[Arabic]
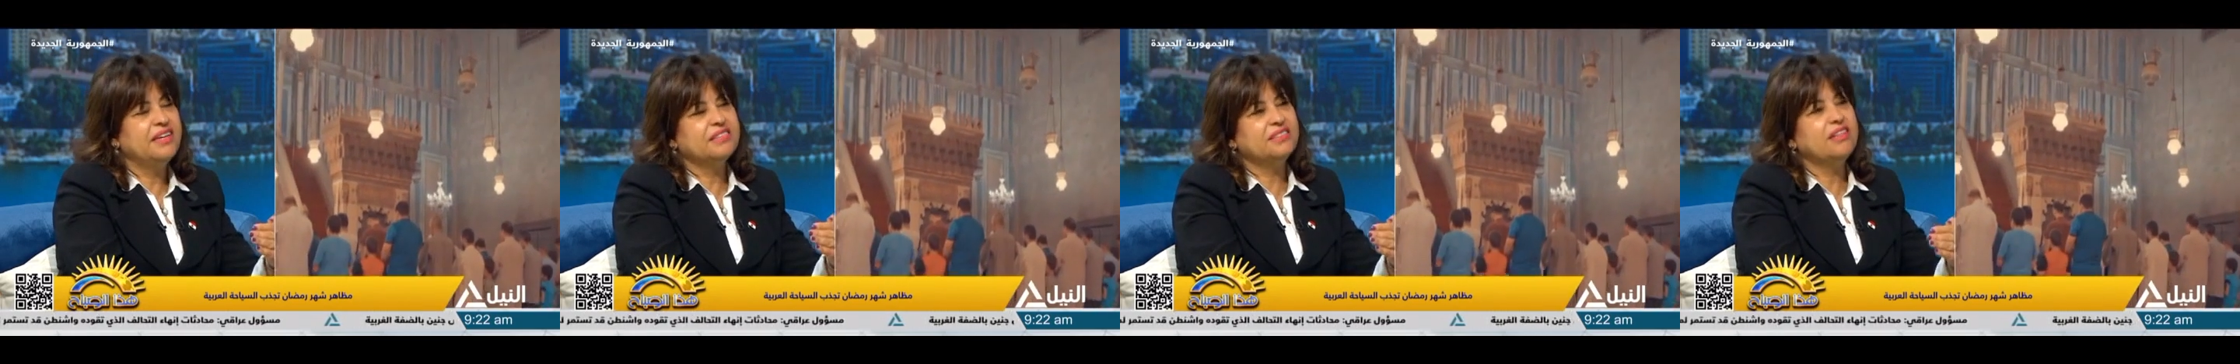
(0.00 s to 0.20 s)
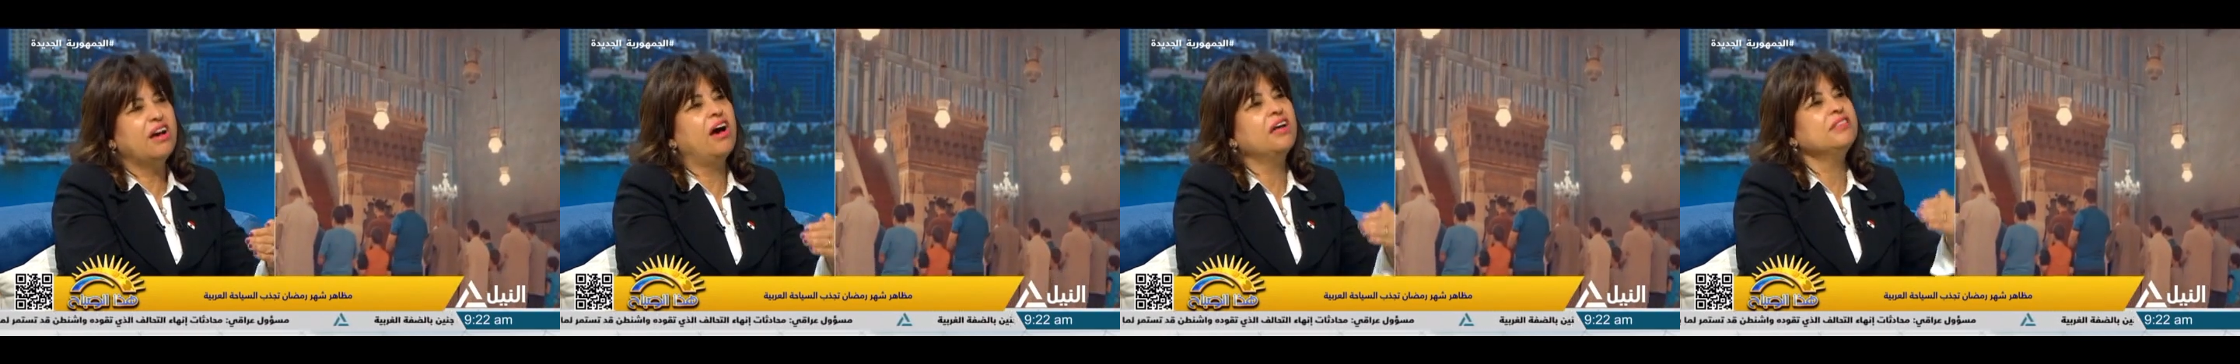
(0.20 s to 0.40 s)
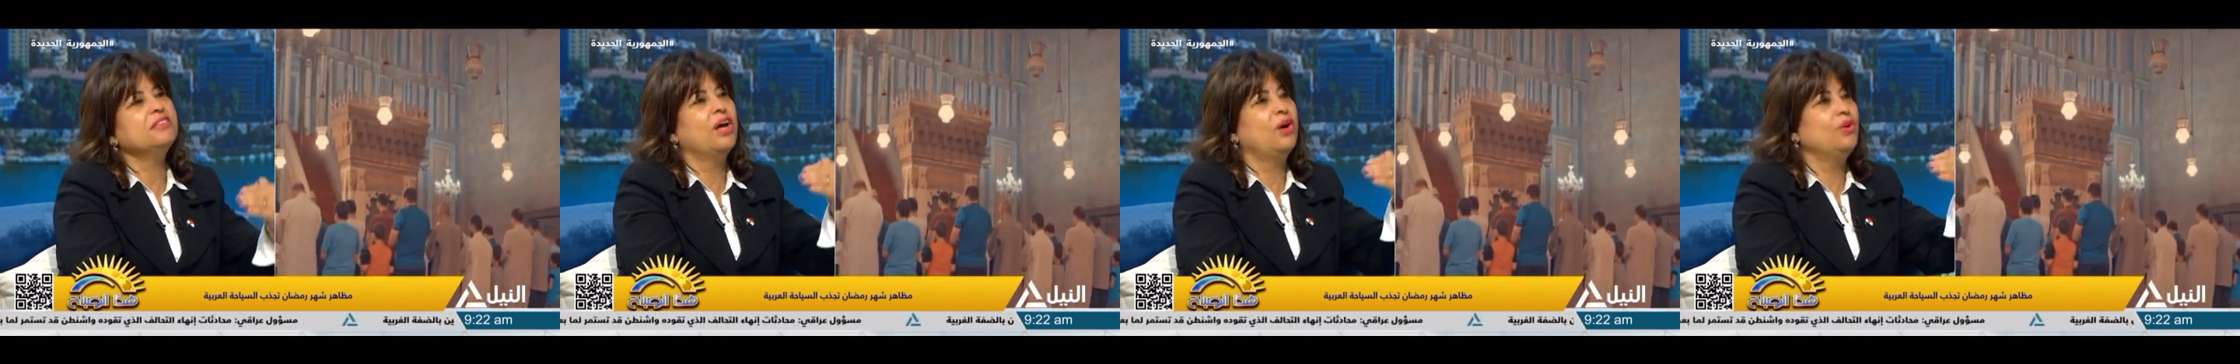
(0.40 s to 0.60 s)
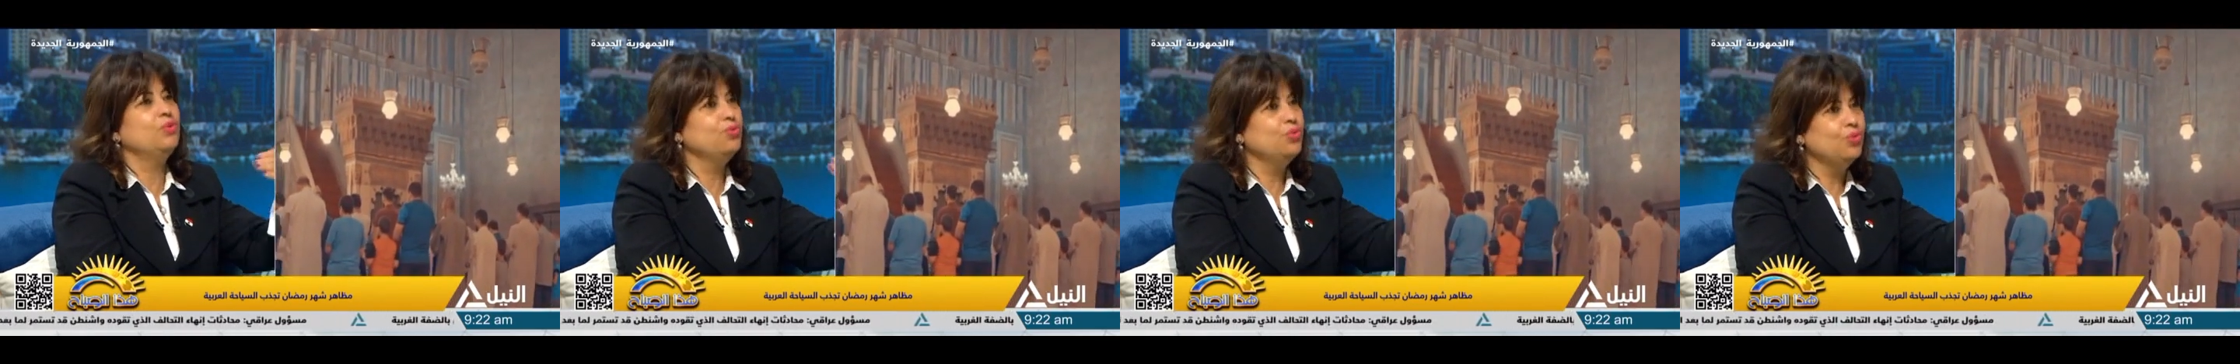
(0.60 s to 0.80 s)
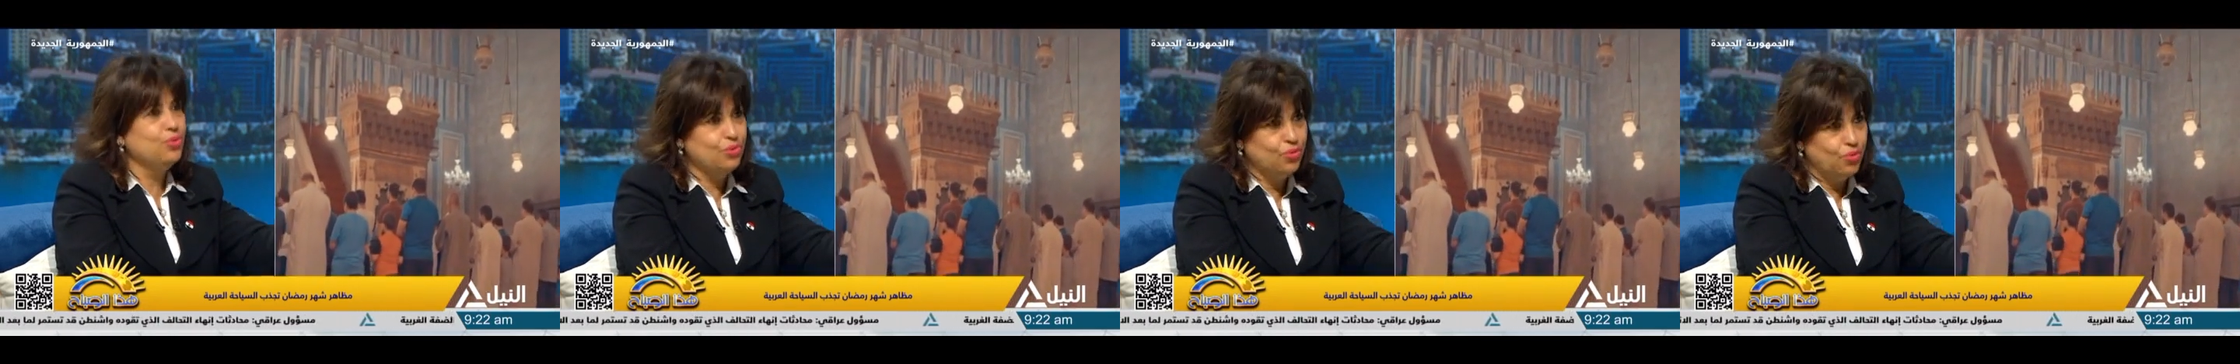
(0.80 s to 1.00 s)
تخطى
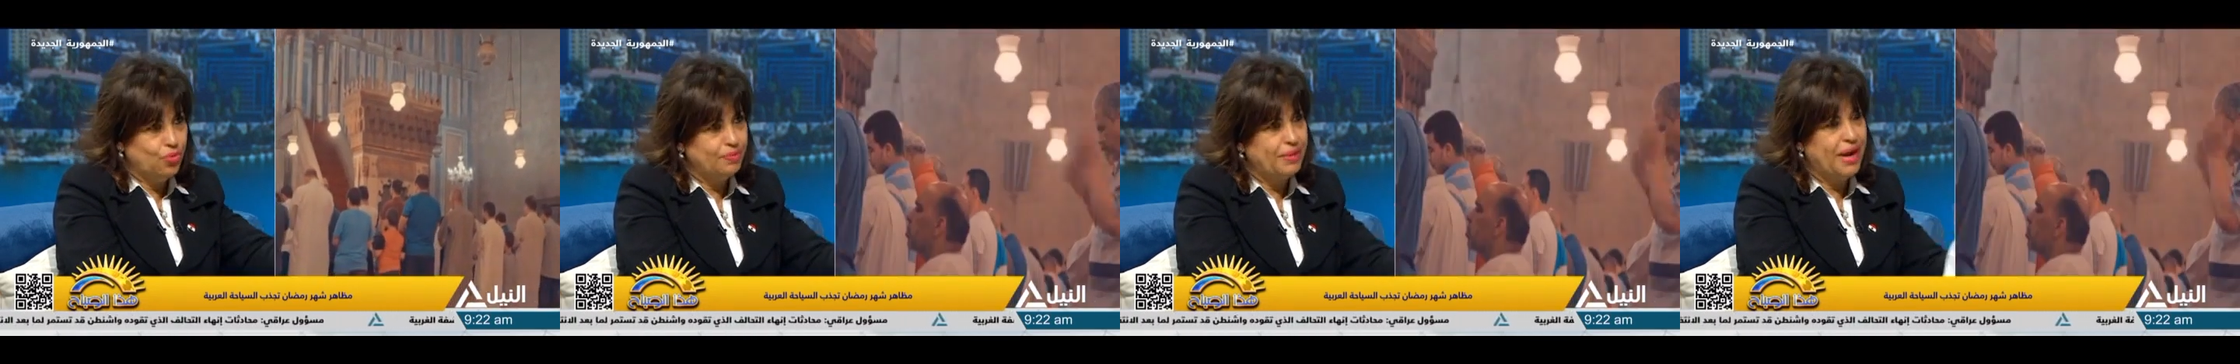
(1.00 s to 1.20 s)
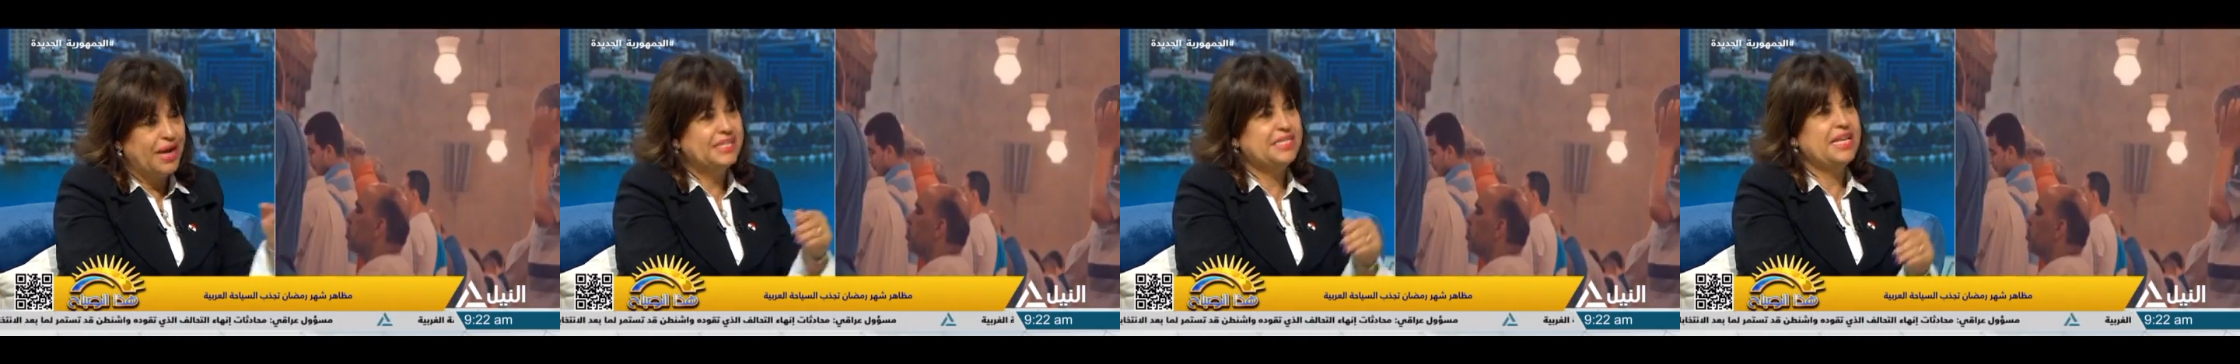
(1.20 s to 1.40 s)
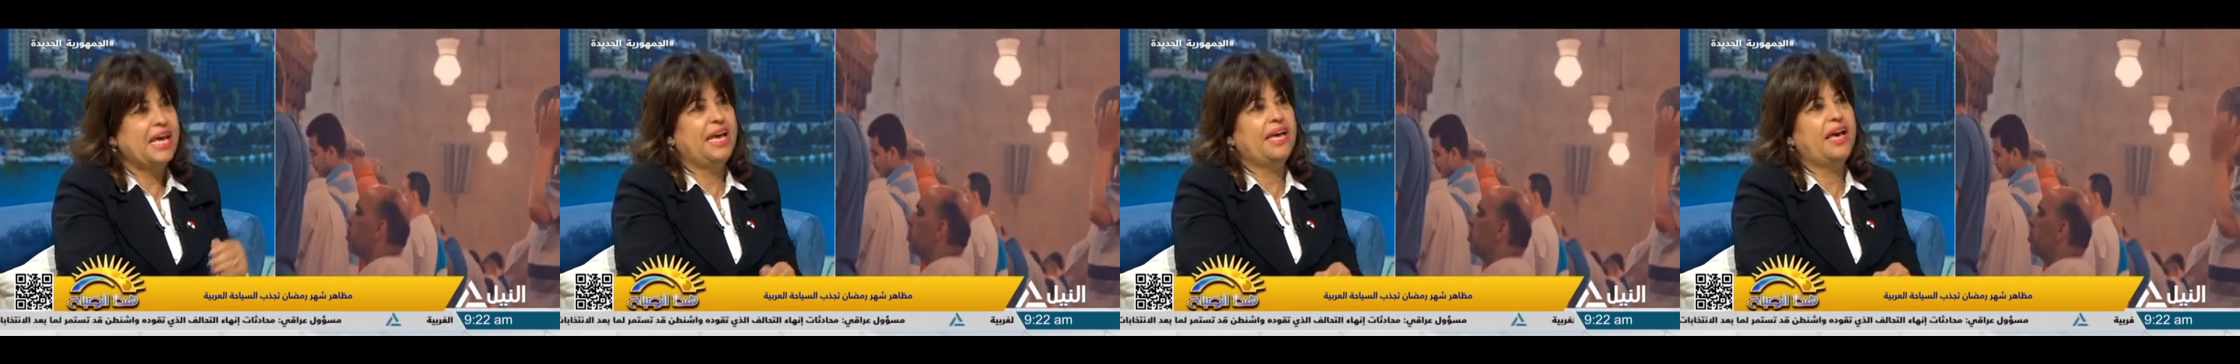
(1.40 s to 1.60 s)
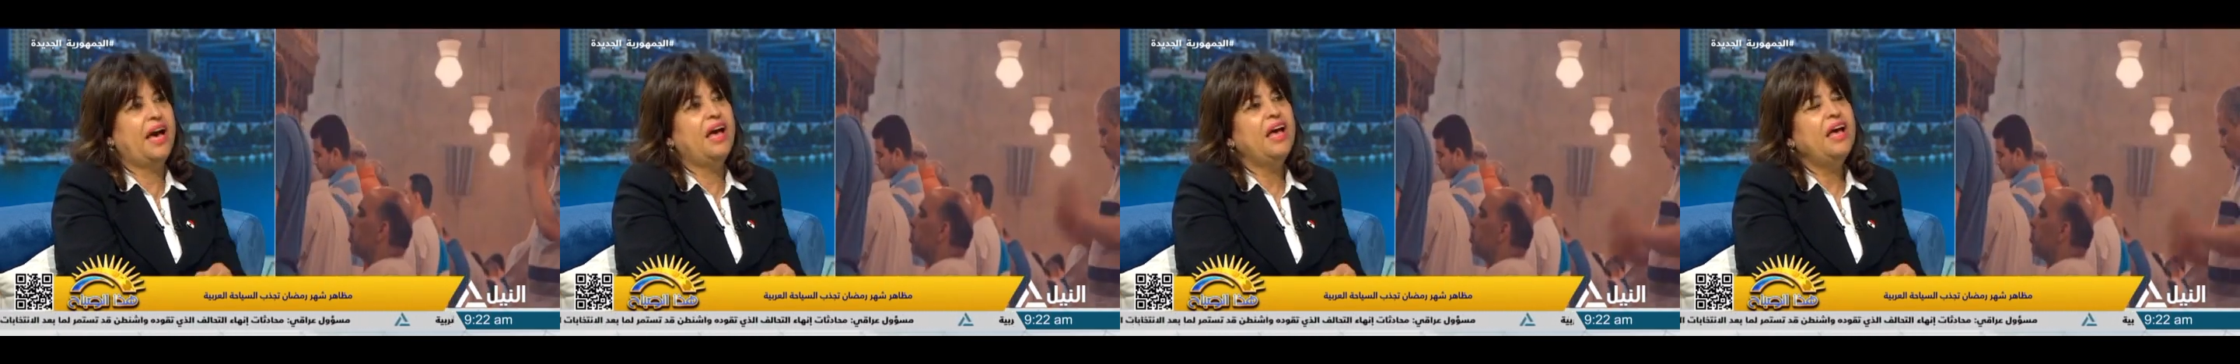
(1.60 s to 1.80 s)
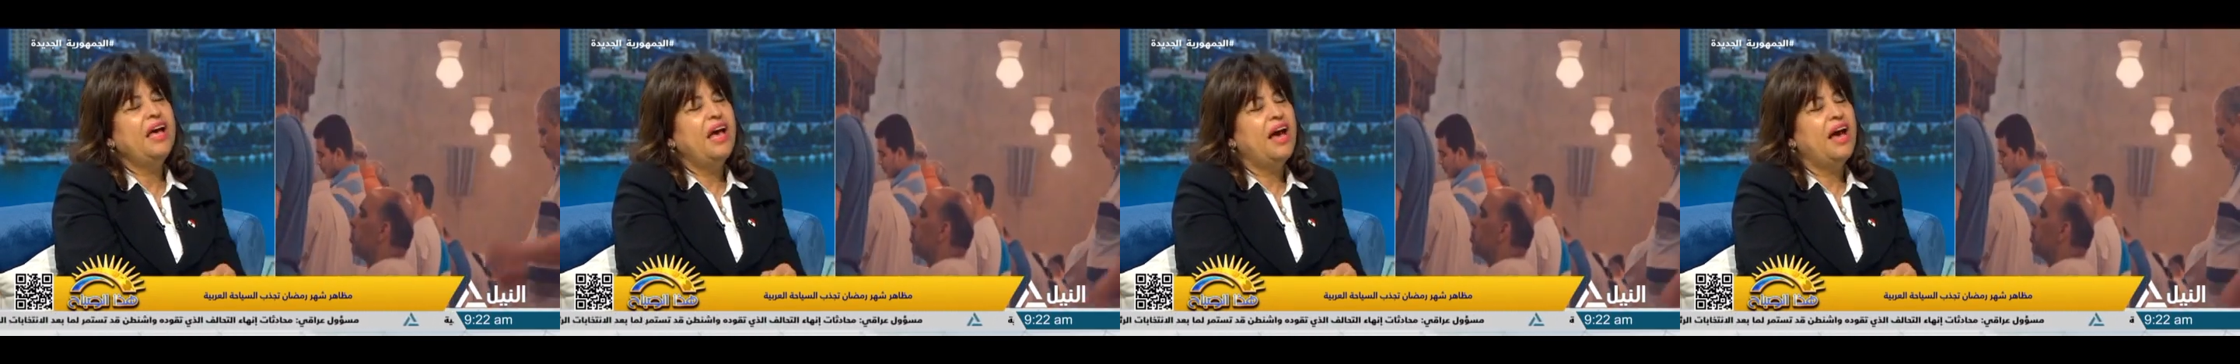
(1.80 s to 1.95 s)
حدوده مع سايح